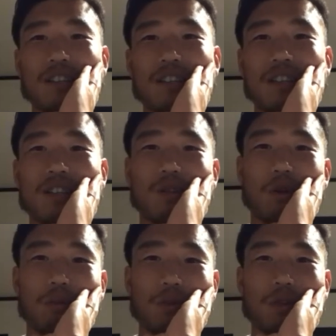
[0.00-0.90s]
いつ
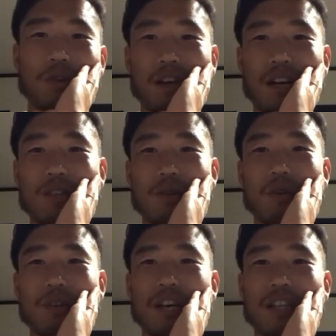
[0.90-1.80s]
飛ぶとかど
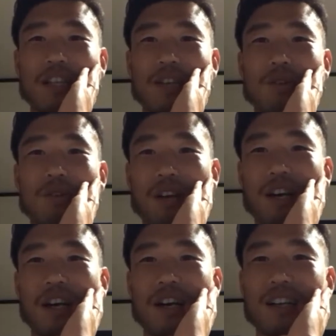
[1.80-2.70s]
こに当てると
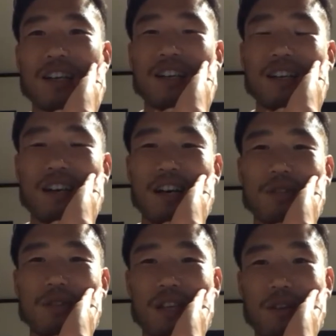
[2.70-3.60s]
かあ
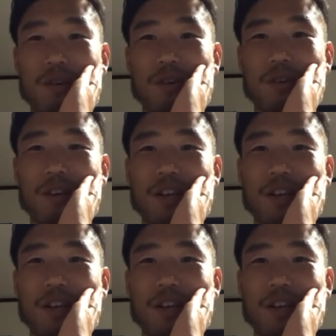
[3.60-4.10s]
るけど